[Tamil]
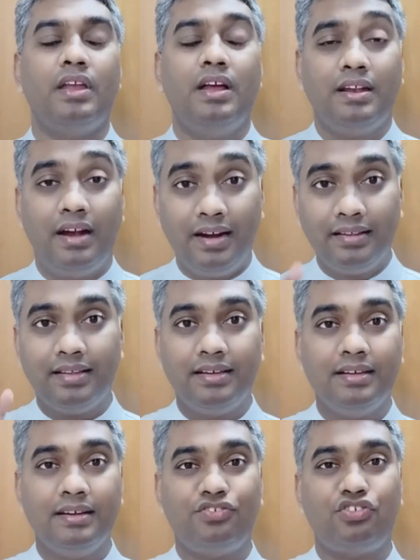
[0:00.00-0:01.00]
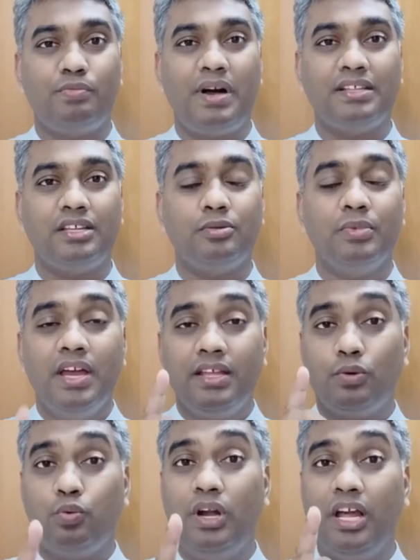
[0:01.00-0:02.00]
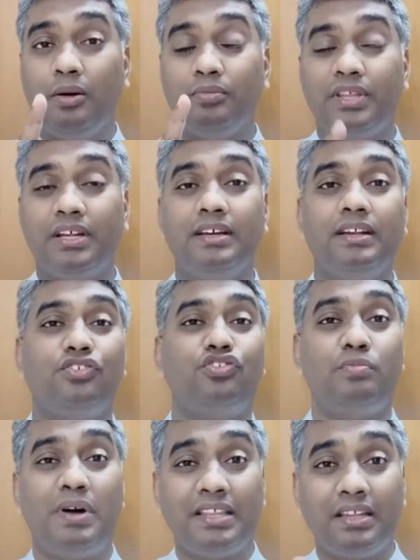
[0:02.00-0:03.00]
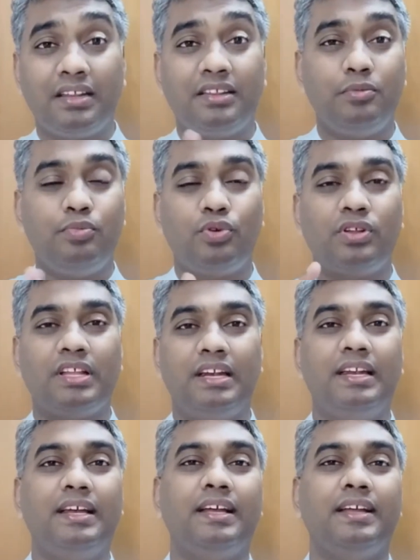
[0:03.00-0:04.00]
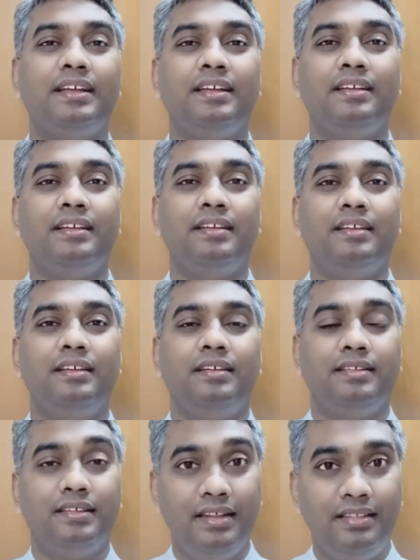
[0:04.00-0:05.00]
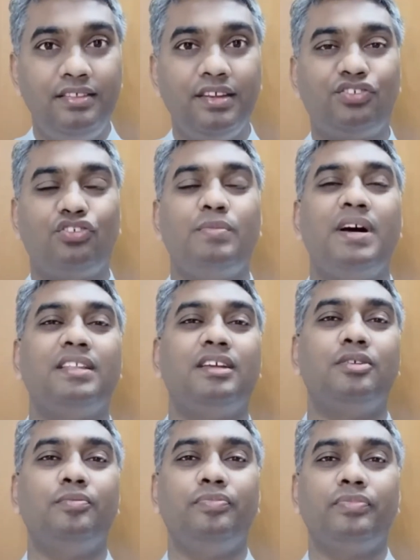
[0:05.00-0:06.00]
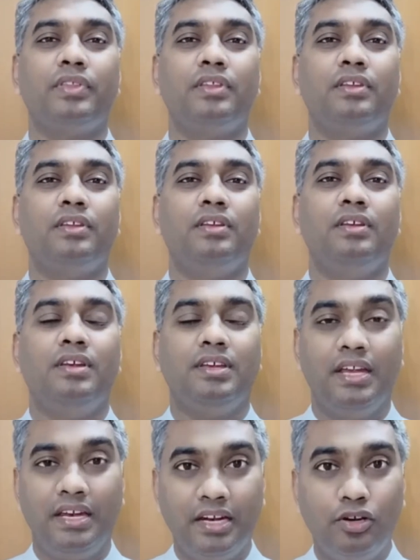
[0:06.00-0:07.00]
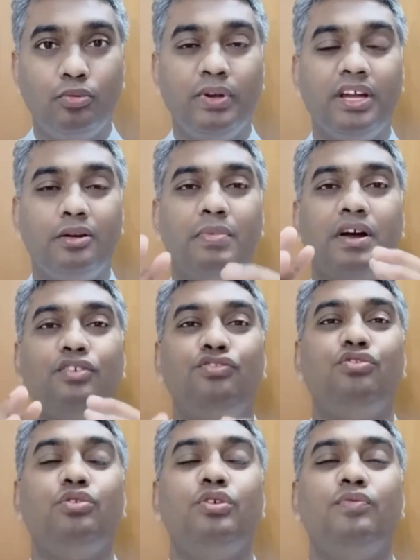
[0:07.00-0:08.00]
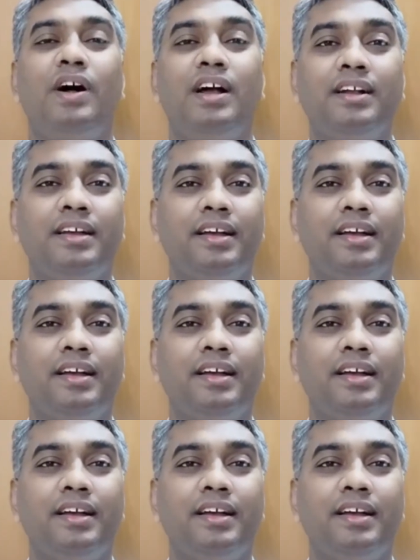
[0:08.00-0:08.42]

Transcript: நான் தருகிற சமாதானம் இந்த உலகம் தருகிற சமாதானத்தை போன்றதல்ல இது நித்திய சமாதானம் என்னென்னும் நீங்கள் மகிழ்ச்சியோடு வாழ